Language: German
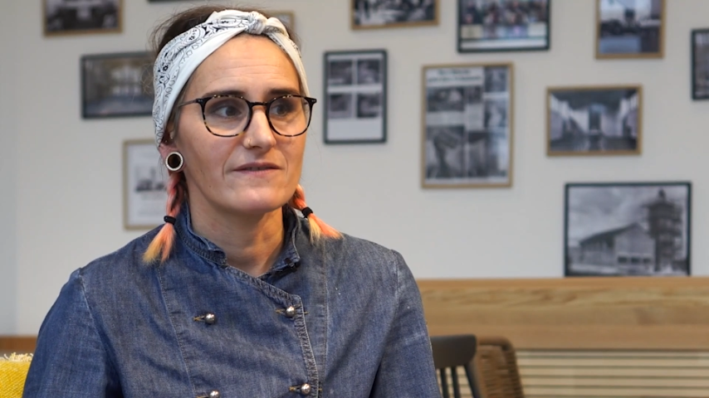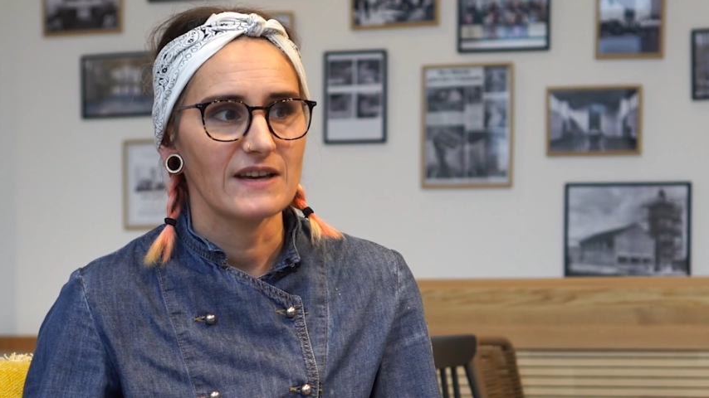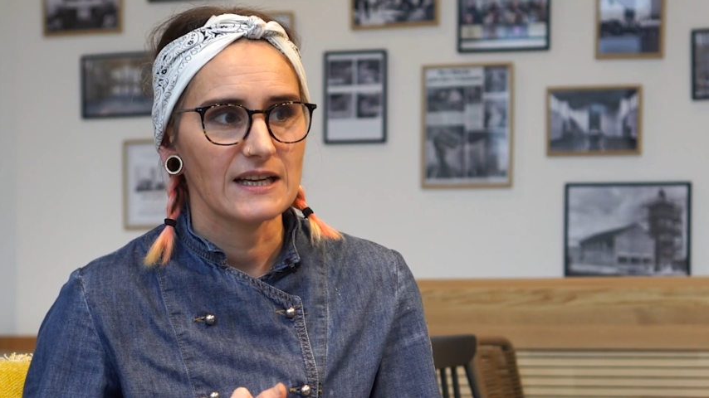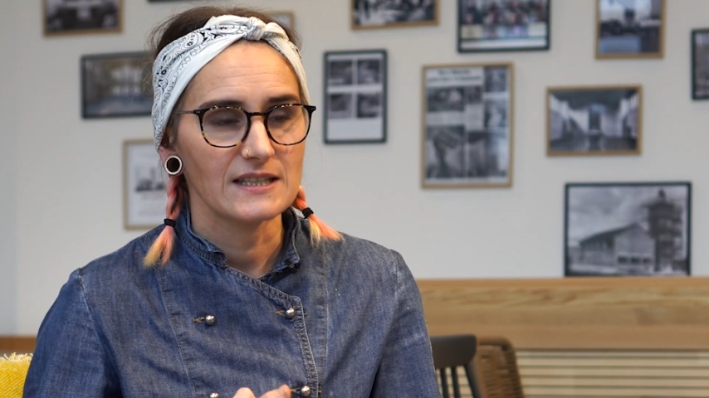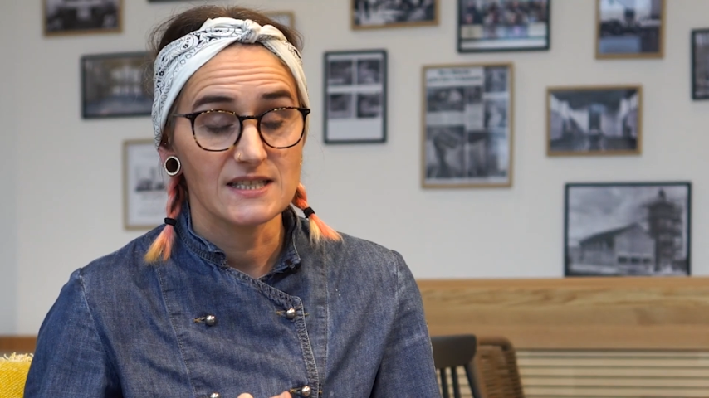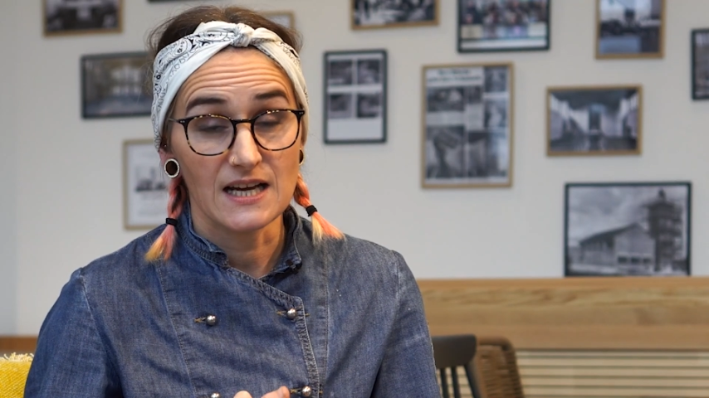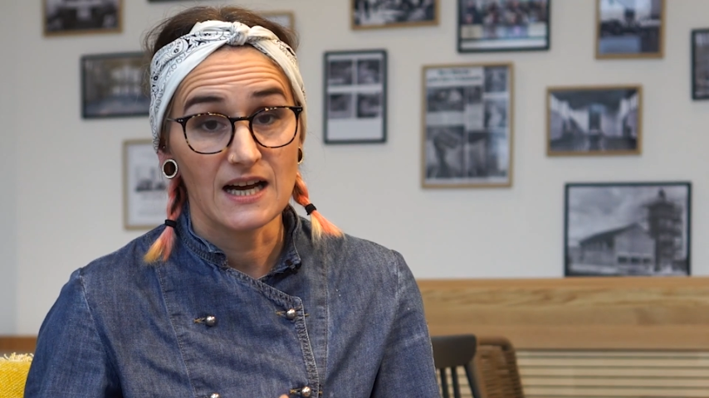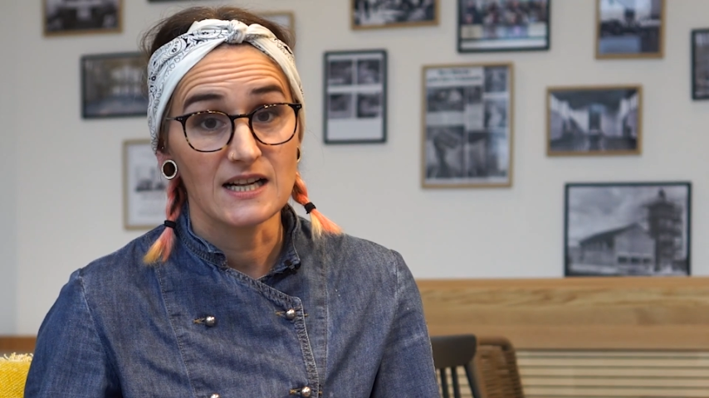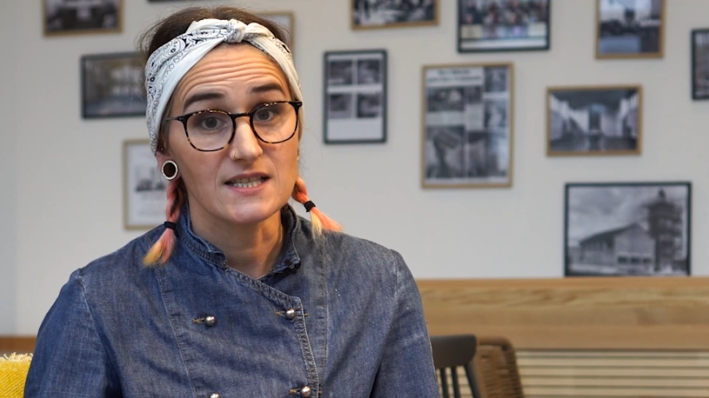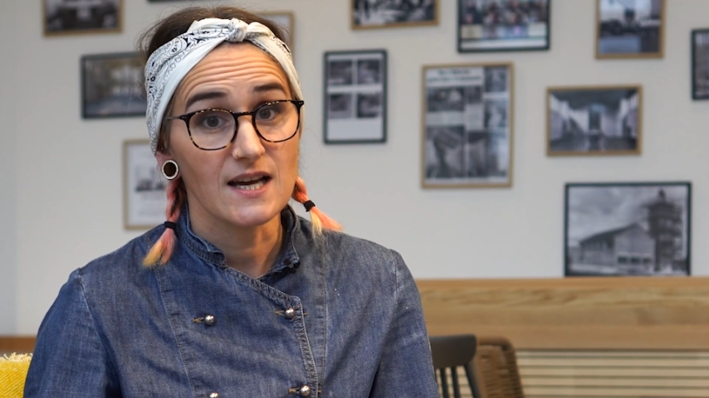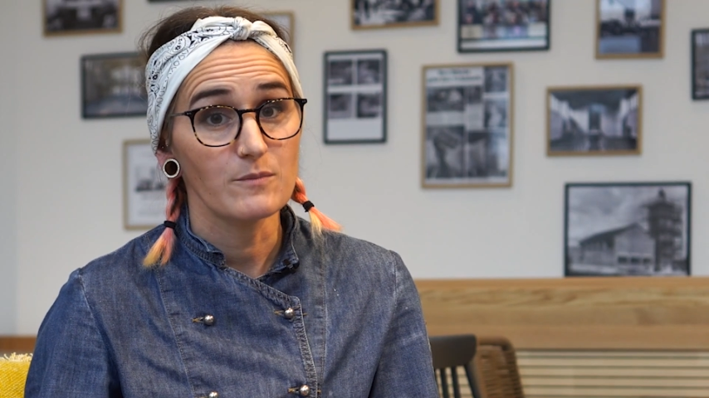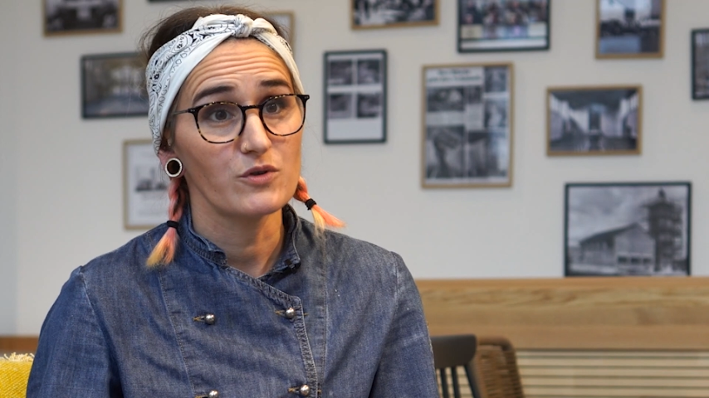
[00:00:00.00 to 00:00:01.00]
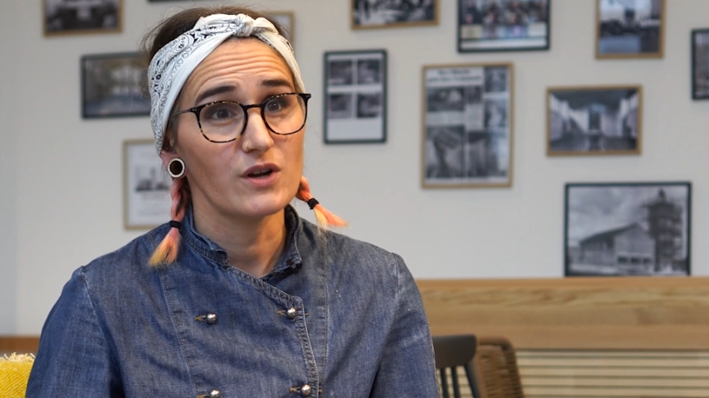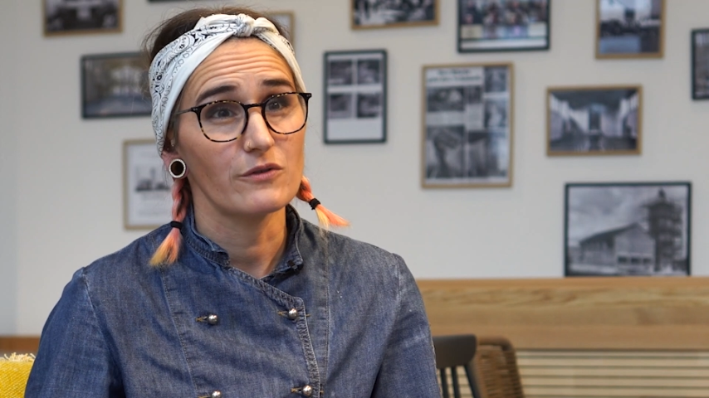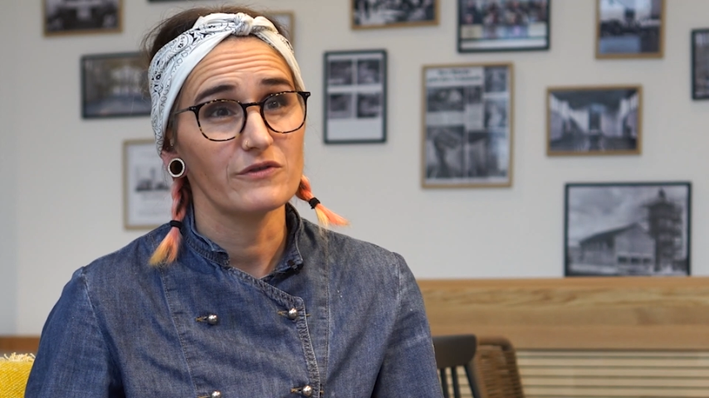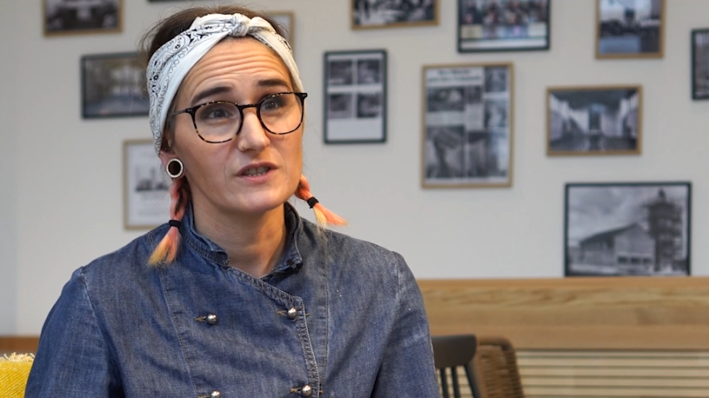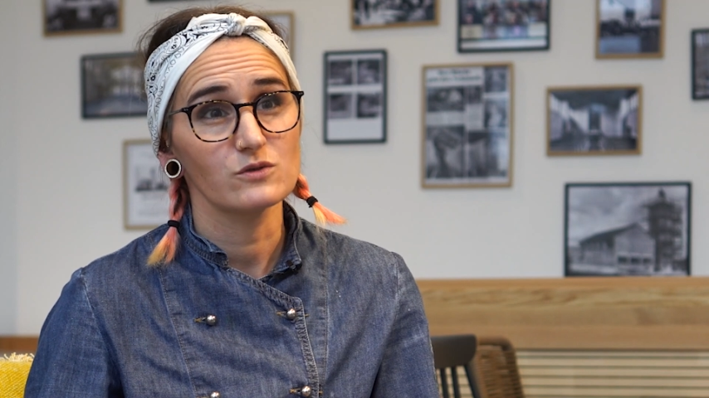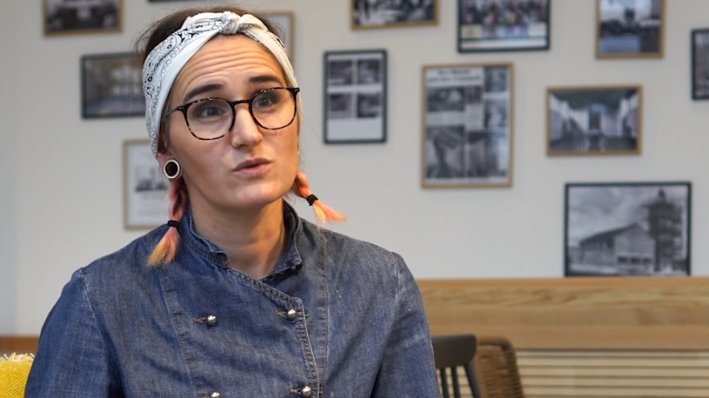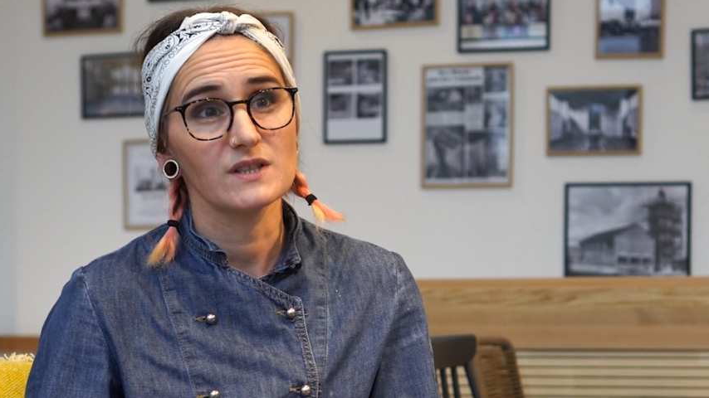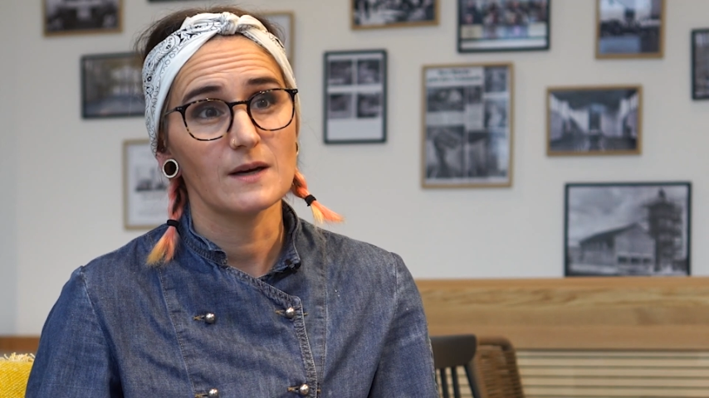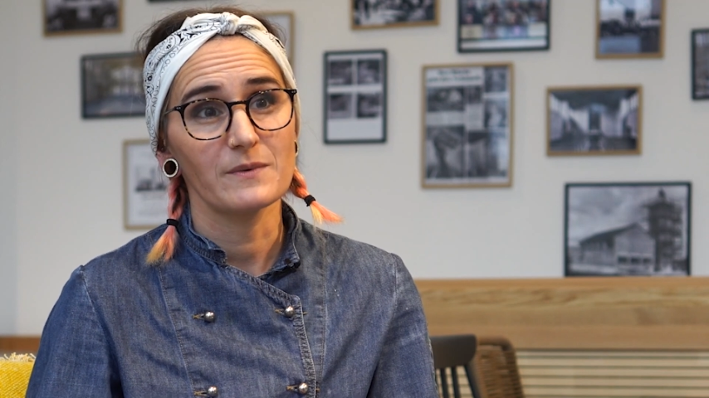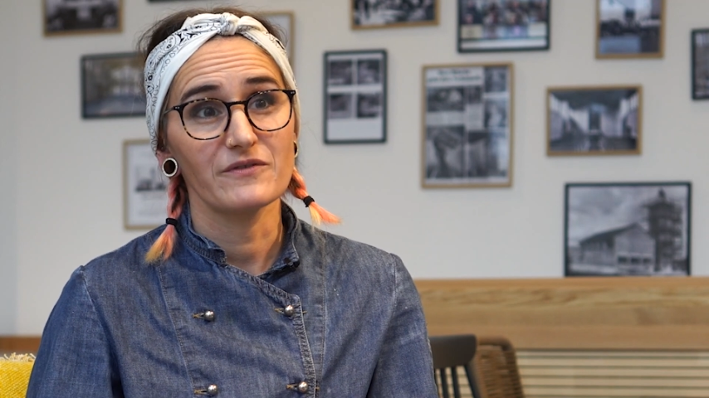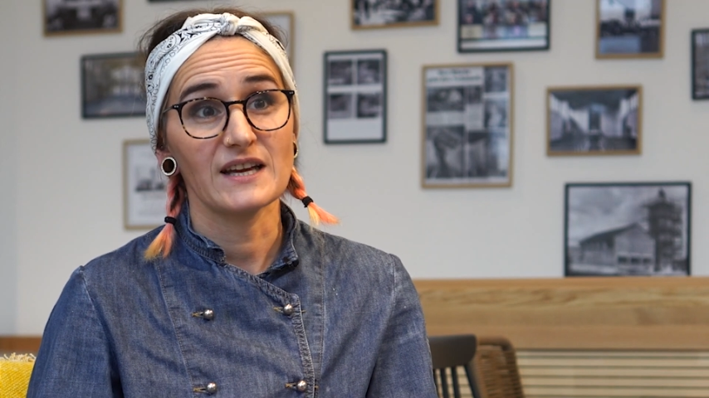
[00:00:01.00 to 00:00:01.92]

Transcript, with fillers: wirklich erhalten habe und auch versucht habe,